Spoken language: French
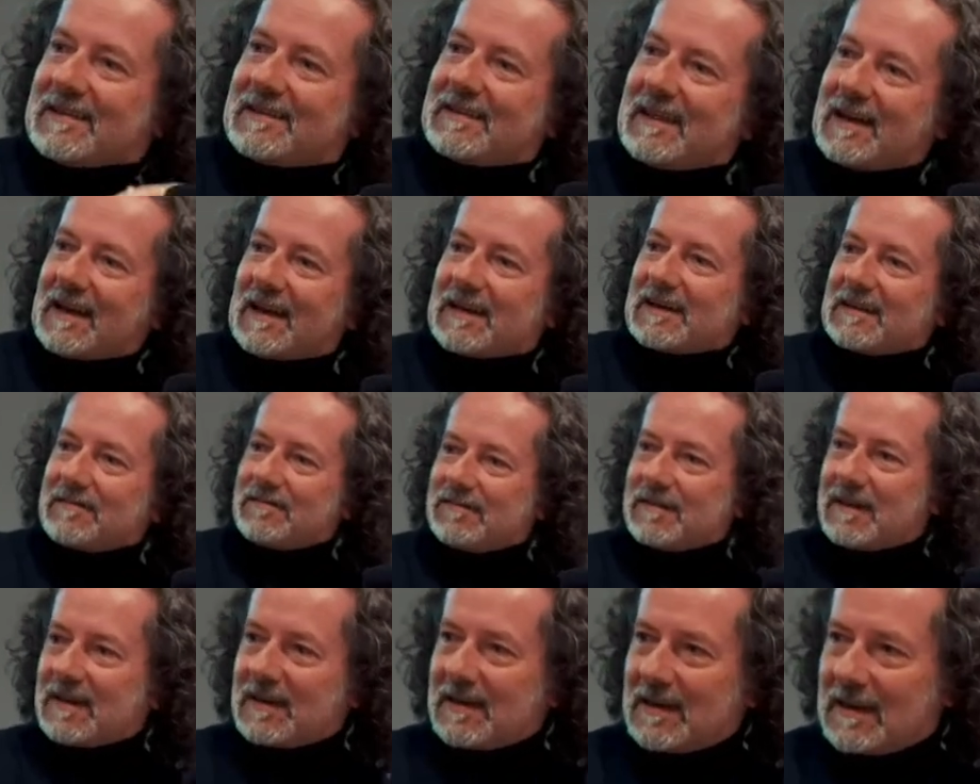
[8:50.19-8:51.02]

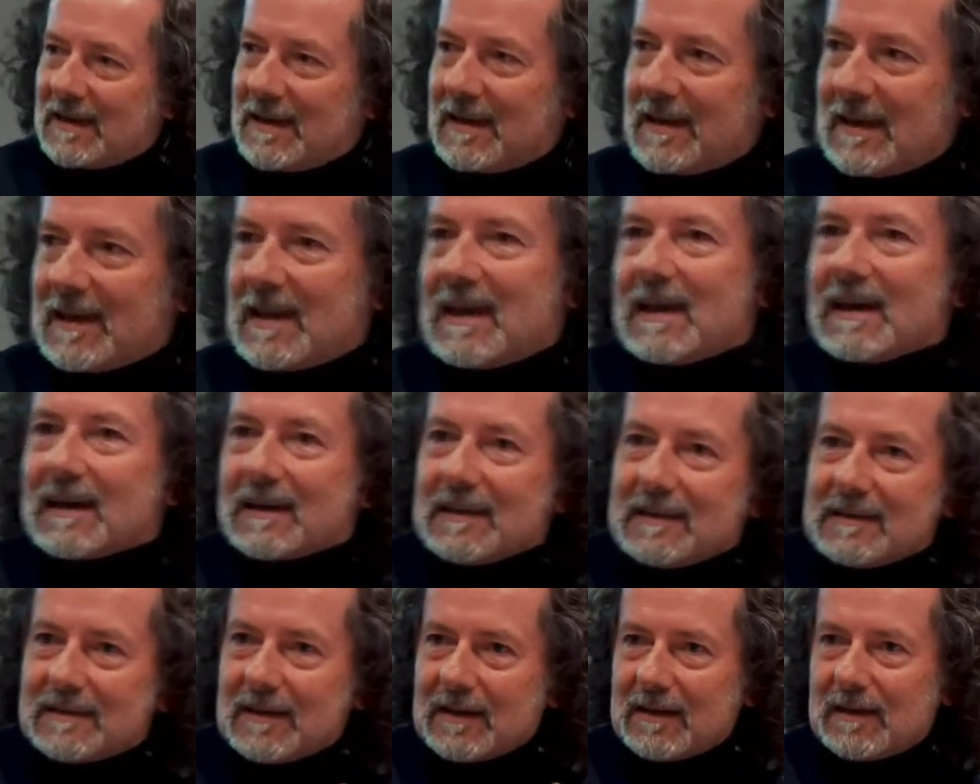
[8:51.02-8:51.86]
dérivée et
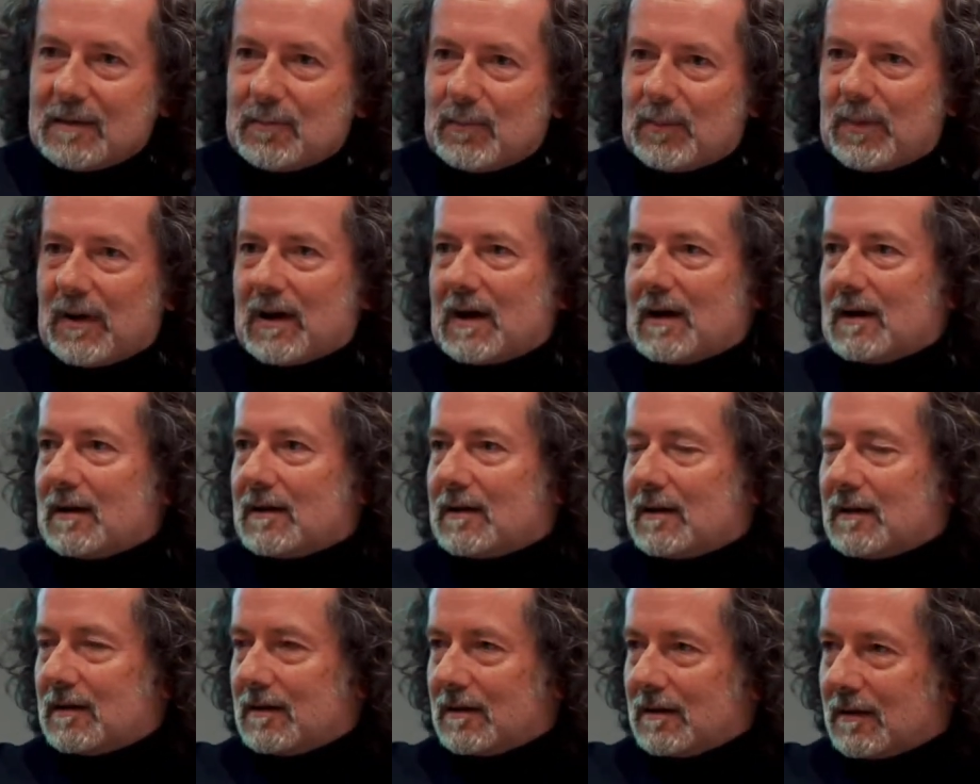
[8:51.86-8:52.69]
héritée
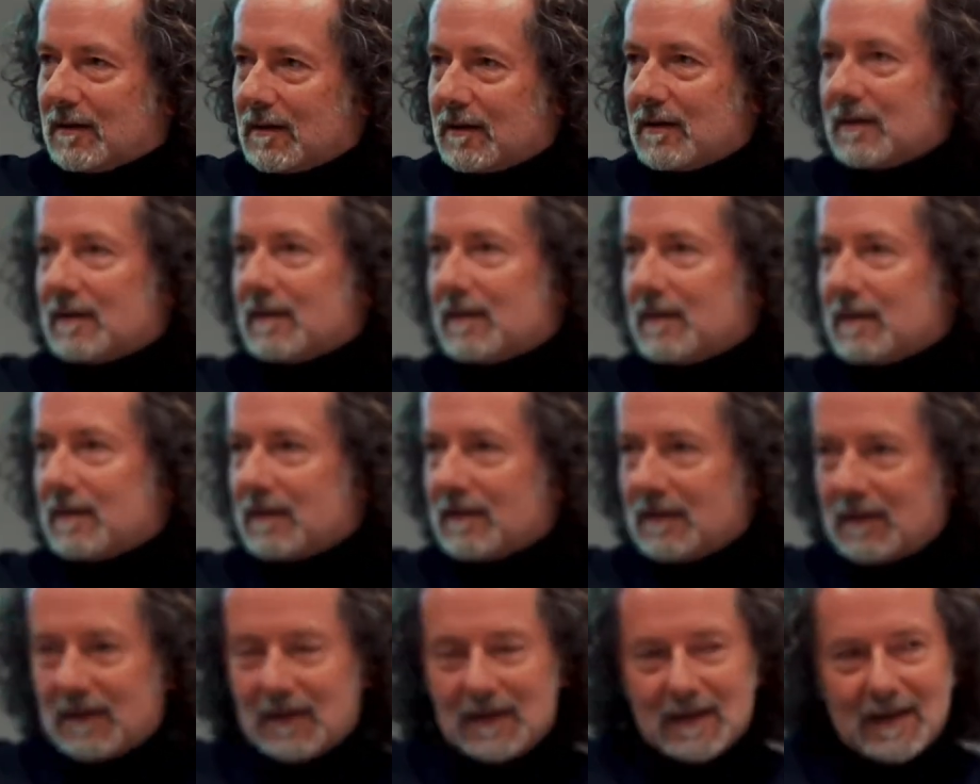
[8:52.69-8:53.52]
par euh,
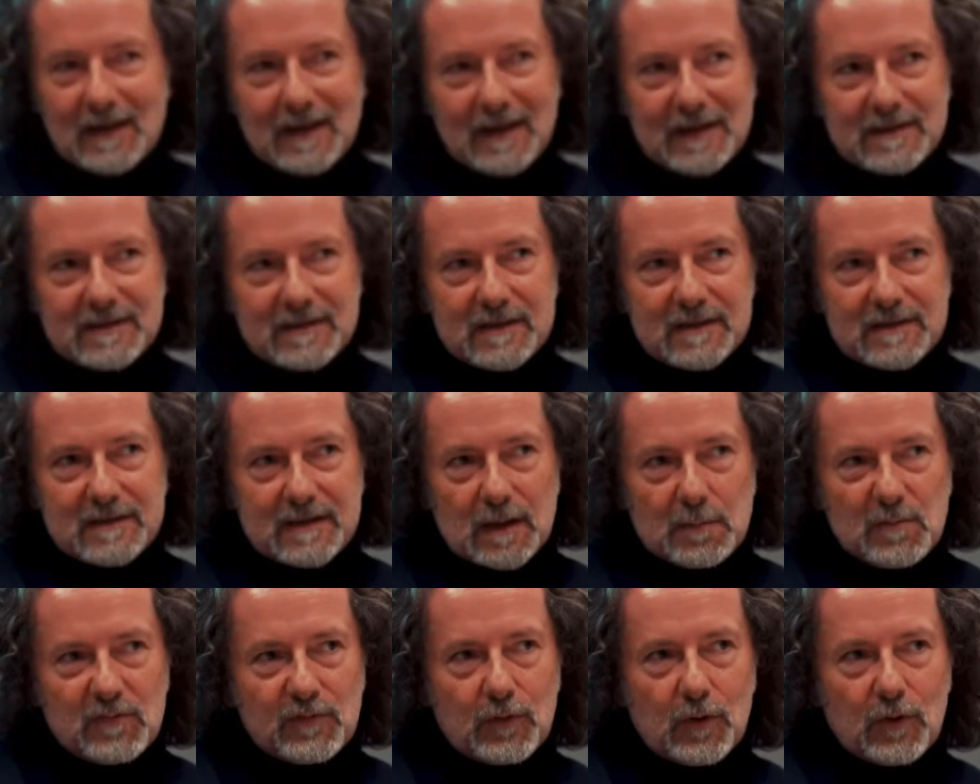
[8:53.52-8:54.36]
euh, les
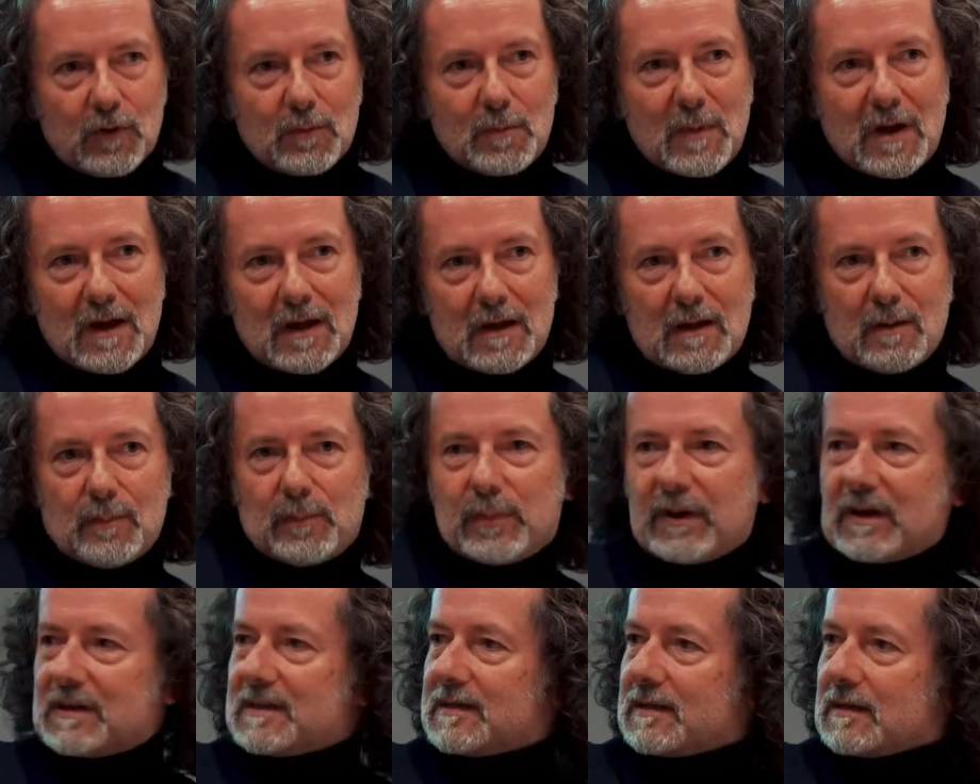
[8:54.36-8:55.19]
systèmes formels
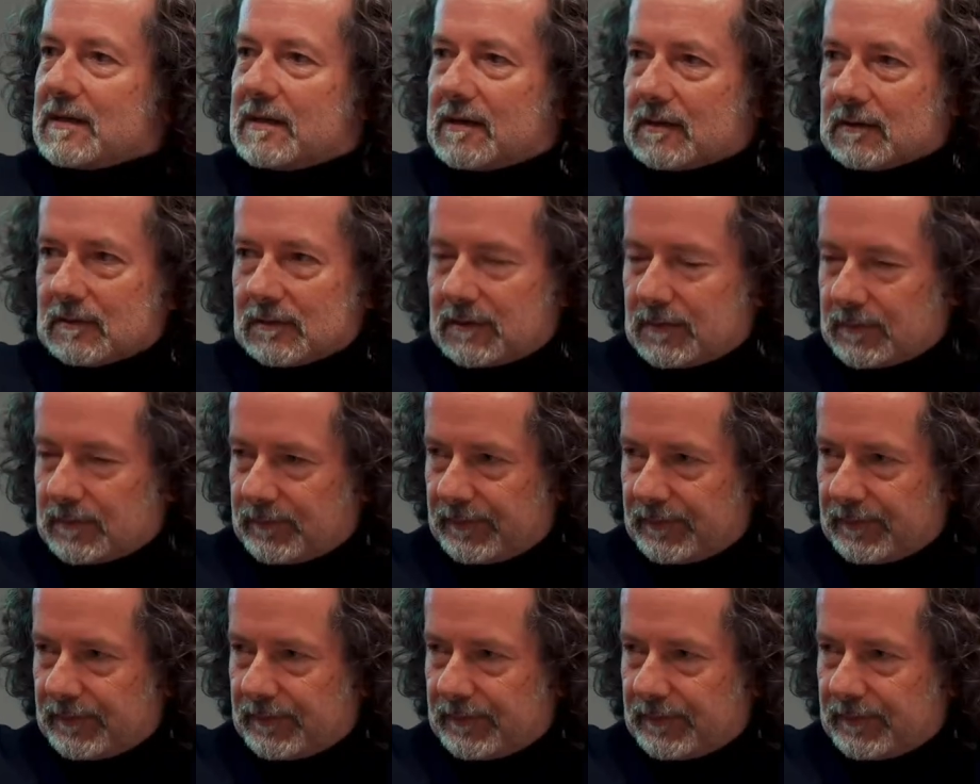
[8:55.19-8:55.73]
précédents.